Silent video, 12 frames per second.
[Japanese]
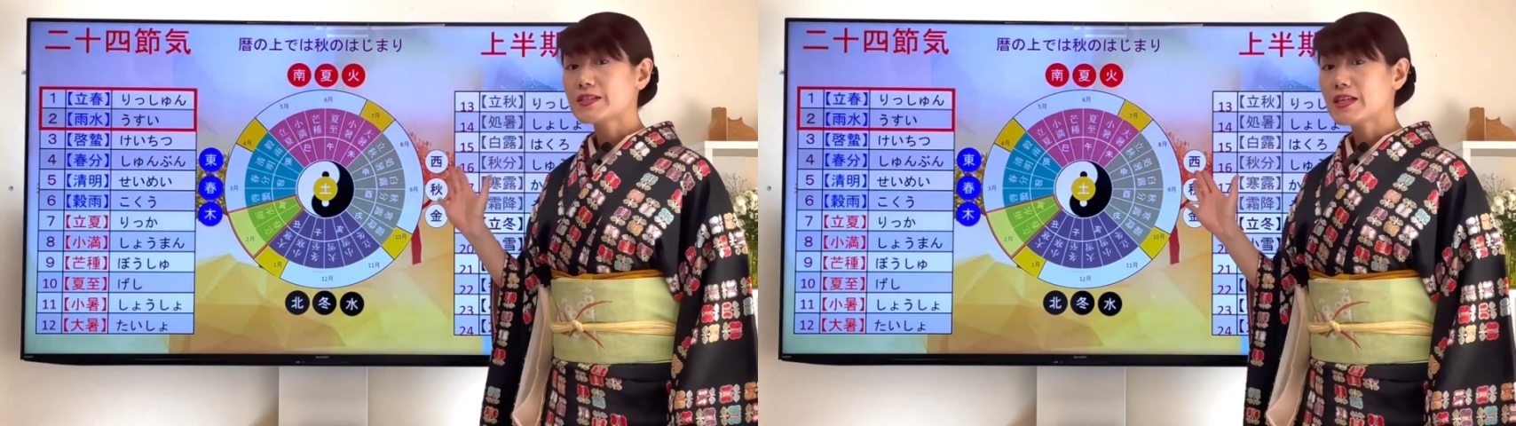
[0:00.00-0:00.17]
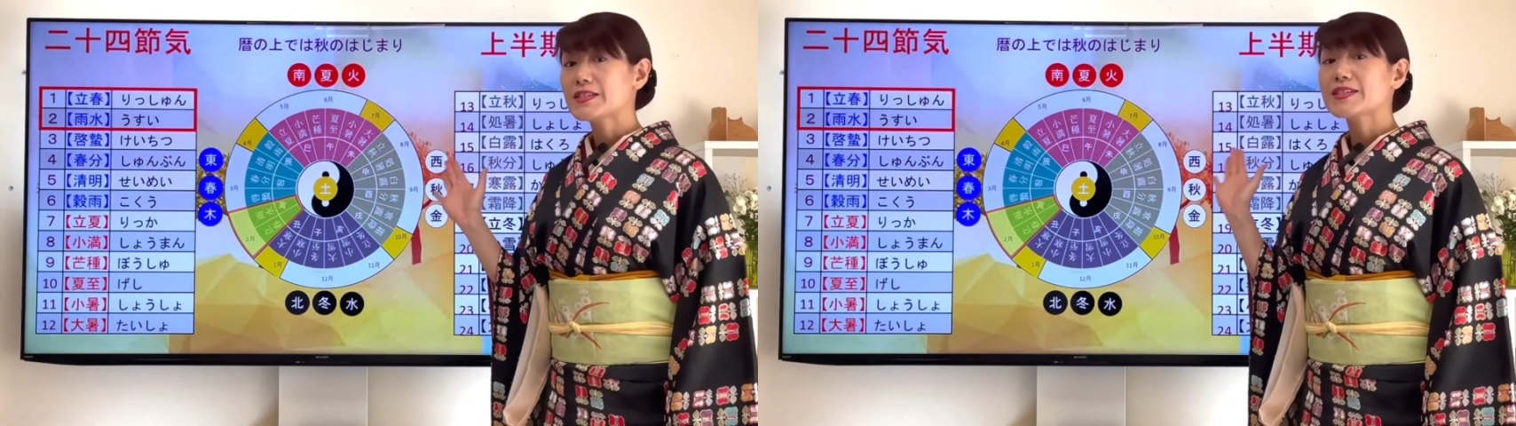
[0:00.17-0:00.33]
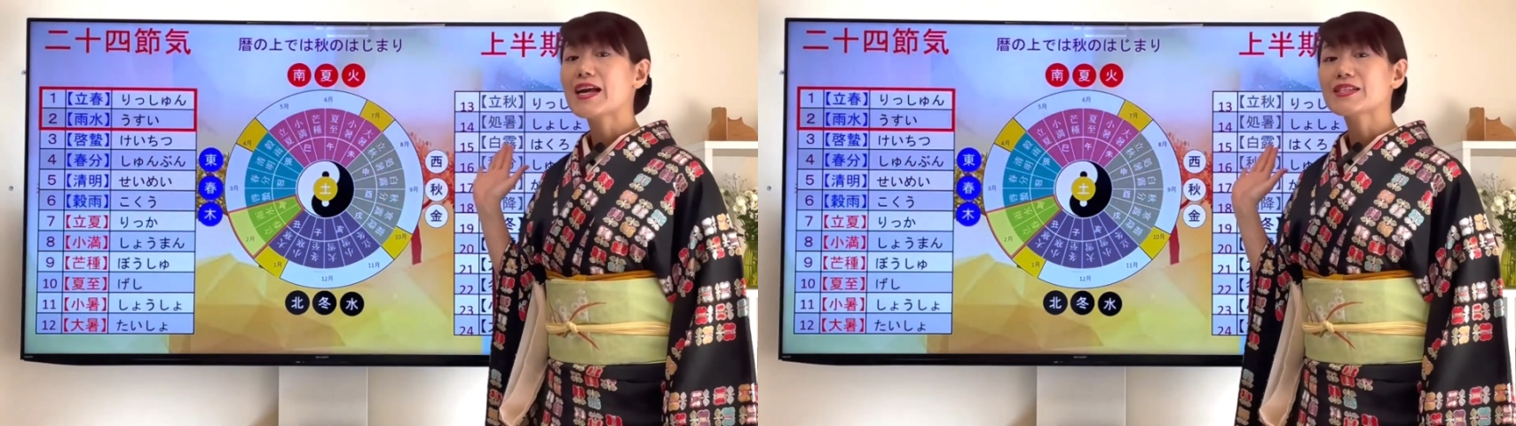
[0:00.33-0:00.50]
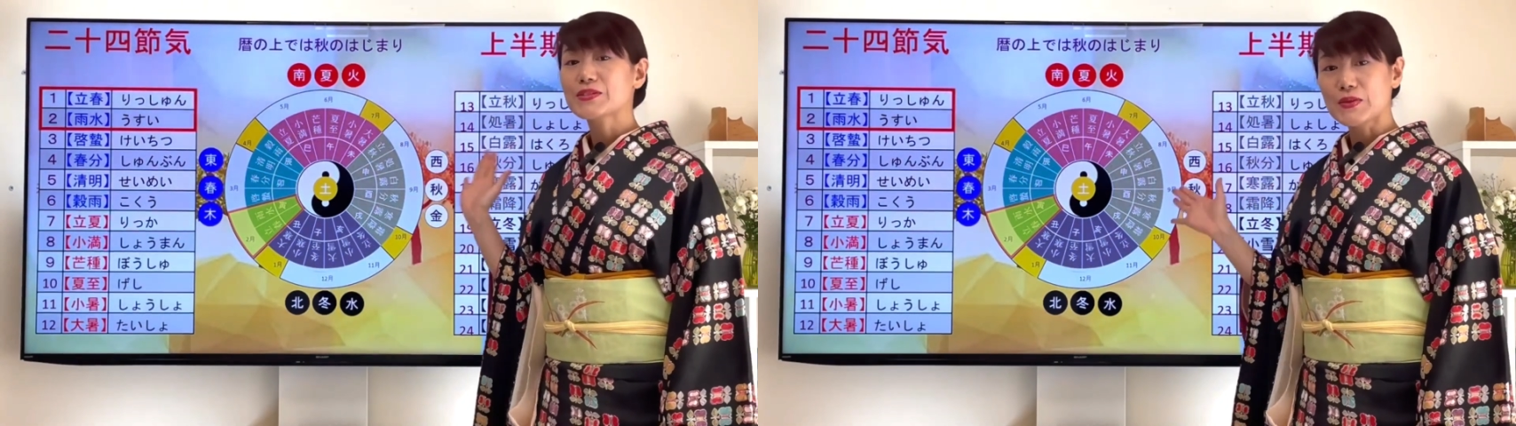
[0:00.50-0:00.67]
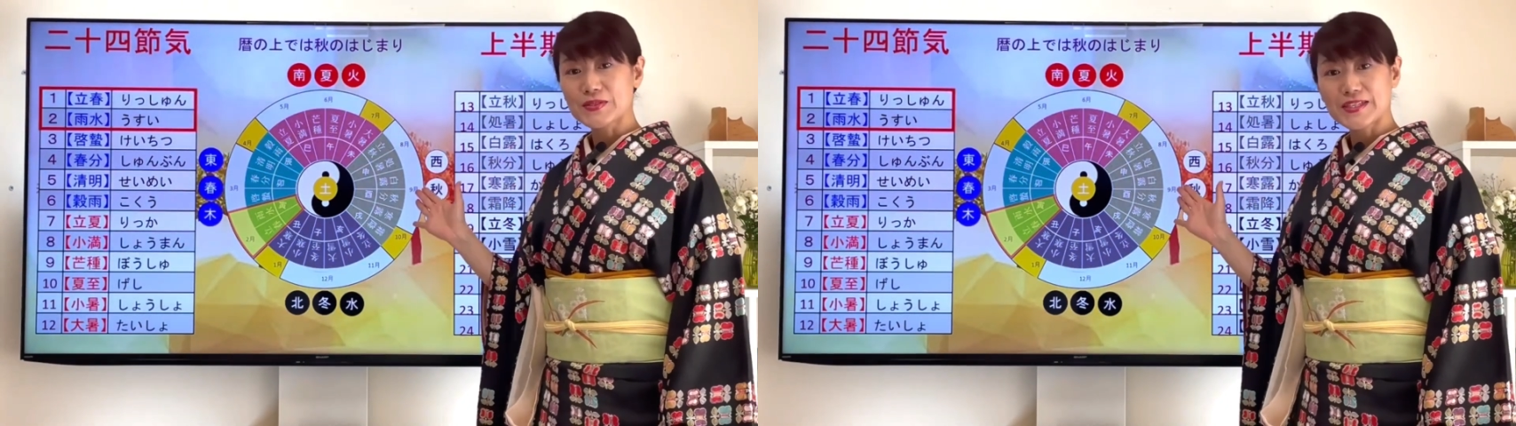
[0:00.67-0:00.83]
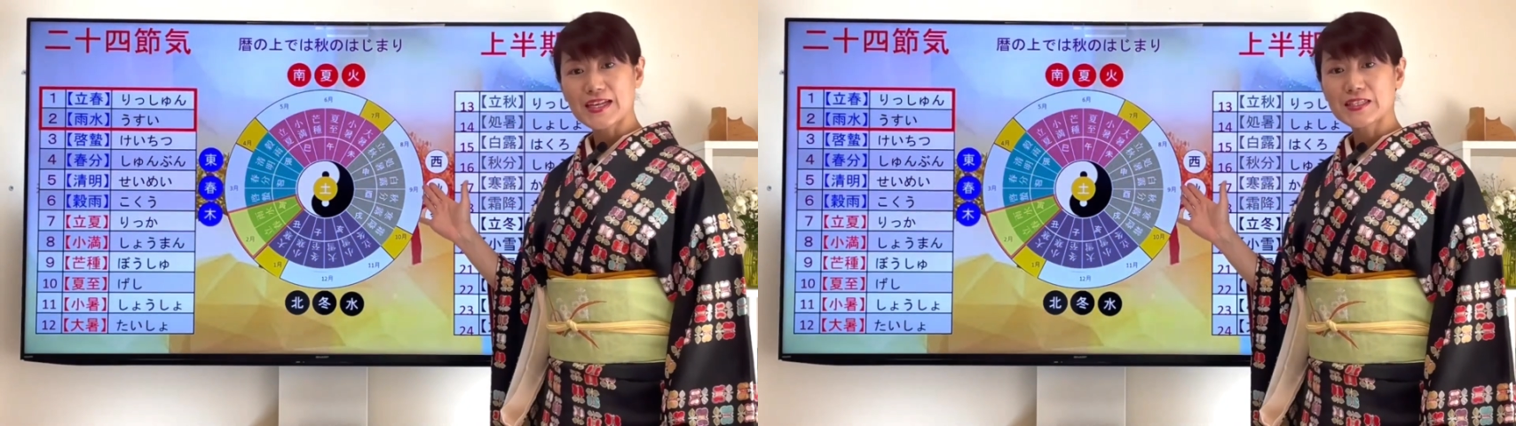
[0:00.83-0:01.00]
季節が
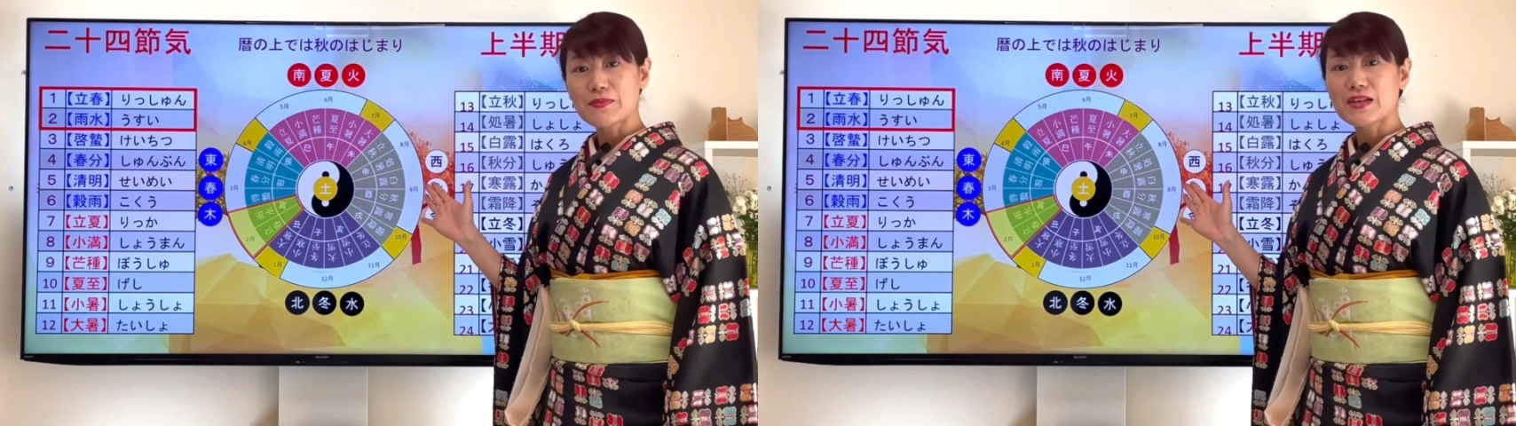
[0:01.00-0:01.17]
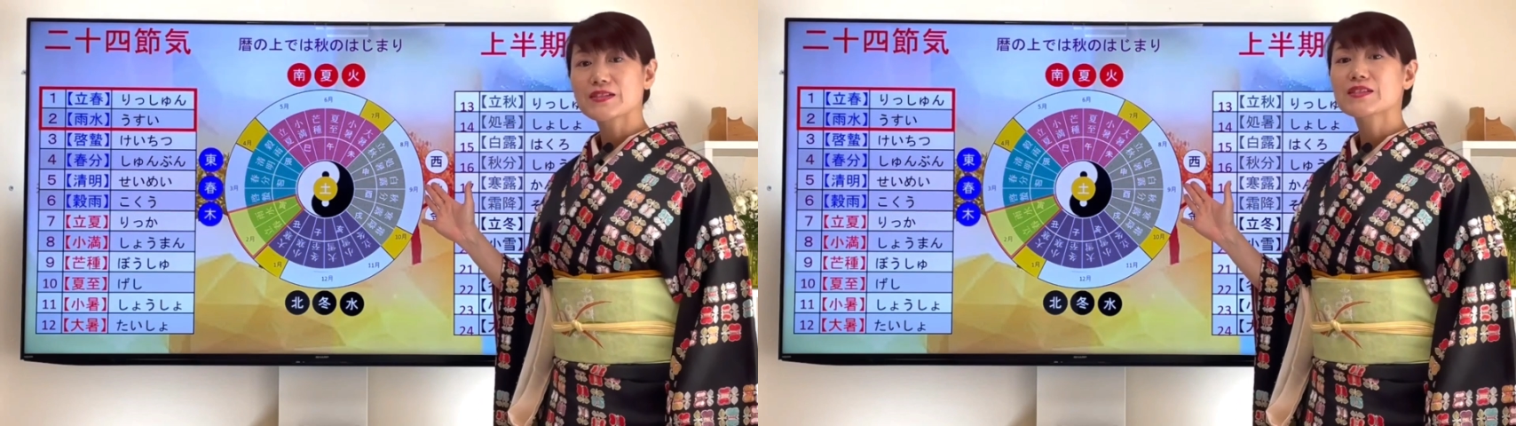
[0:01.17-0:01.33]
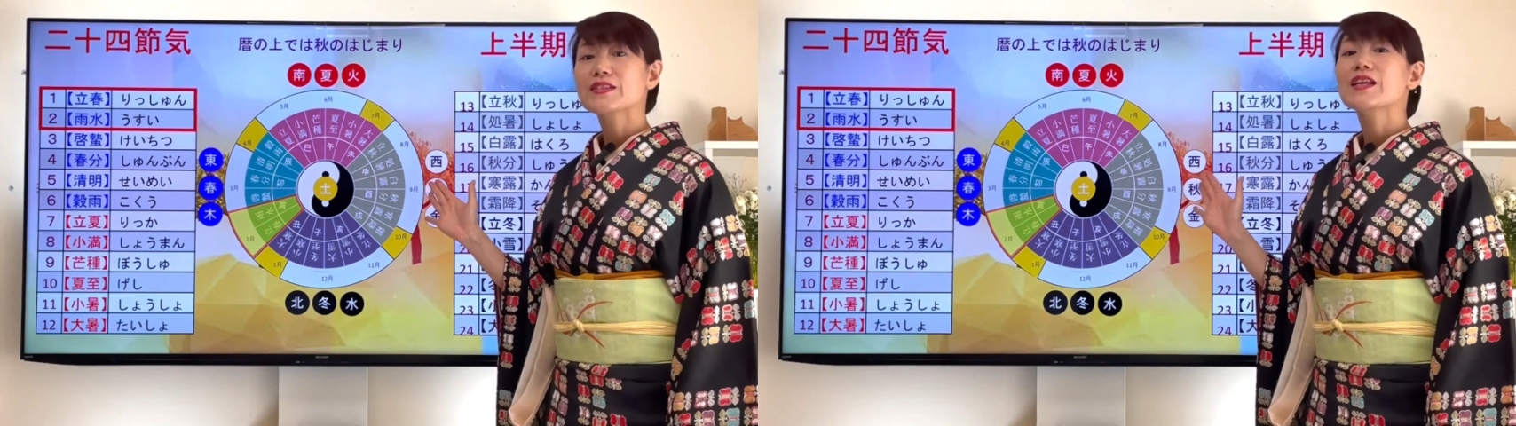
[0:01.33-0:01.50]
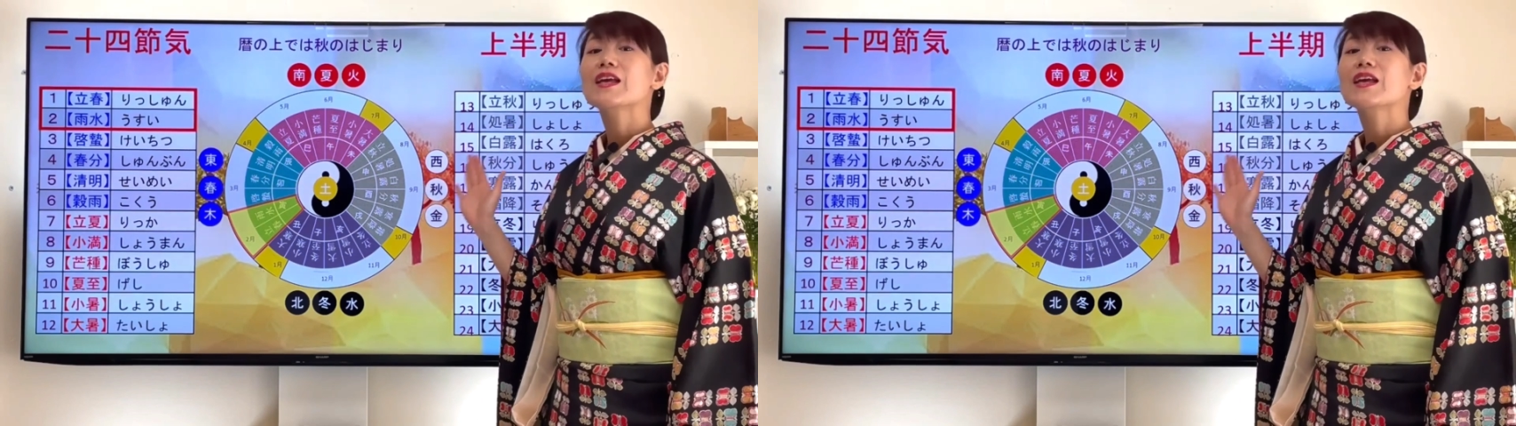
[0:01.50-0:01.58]
存在します。